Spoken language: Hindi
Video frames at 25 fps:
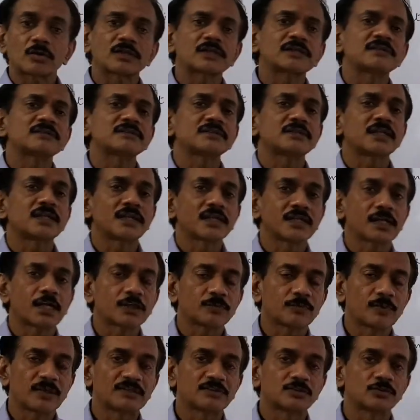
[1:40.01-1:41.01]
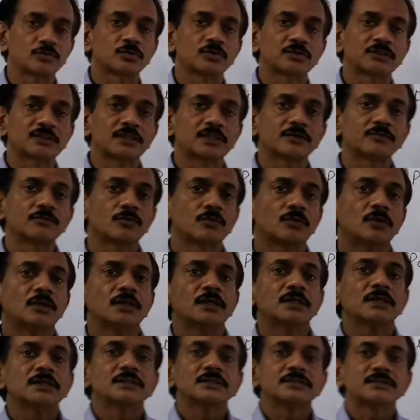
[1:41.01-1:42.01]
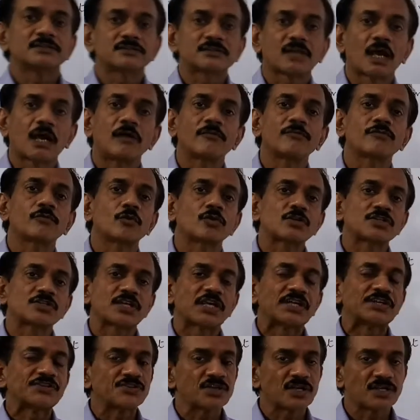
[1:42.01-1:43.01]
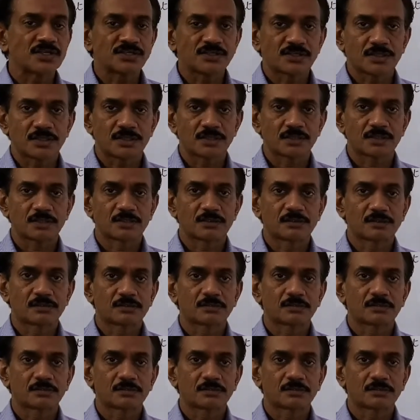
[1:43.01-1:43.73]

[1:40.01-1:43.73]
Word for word: किस तरह के एक्सपेंसेस होते हैं वो स्टाफ को स्टेशनरी चाहिए